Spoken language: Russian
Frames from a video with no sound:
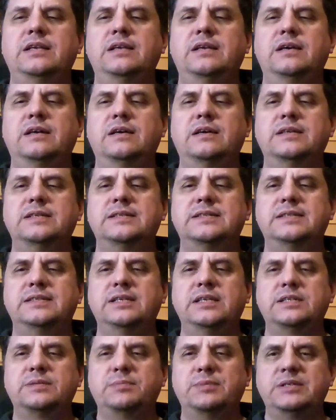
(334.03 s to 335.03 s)
И
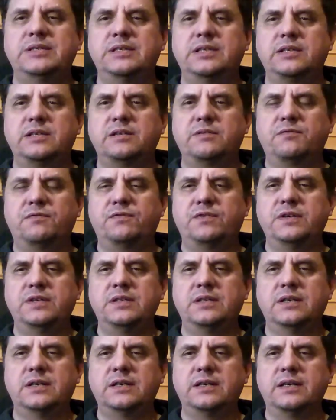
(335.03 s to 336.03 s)
здесь мы делаем
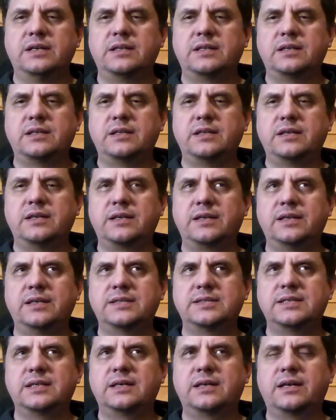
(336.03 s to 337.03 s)
выдох, и эта
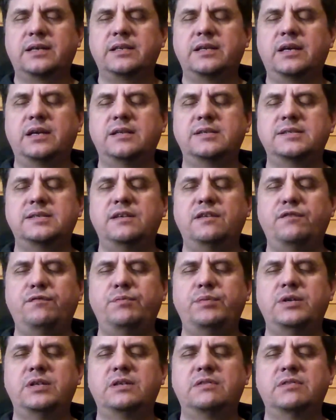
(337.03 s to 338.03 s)
энергия сохраняется и
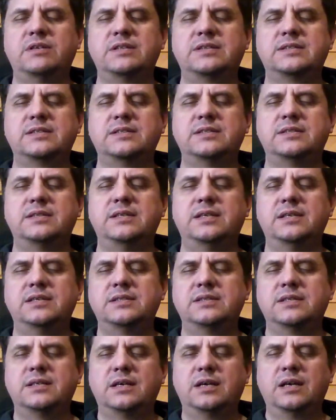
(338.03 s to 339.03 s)
впитывается
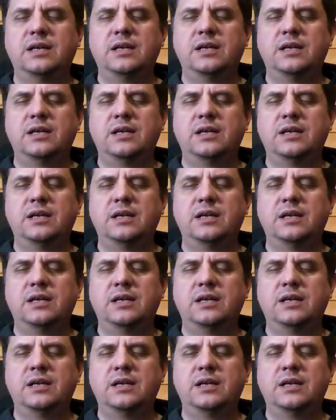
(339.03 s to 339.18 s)
здесь.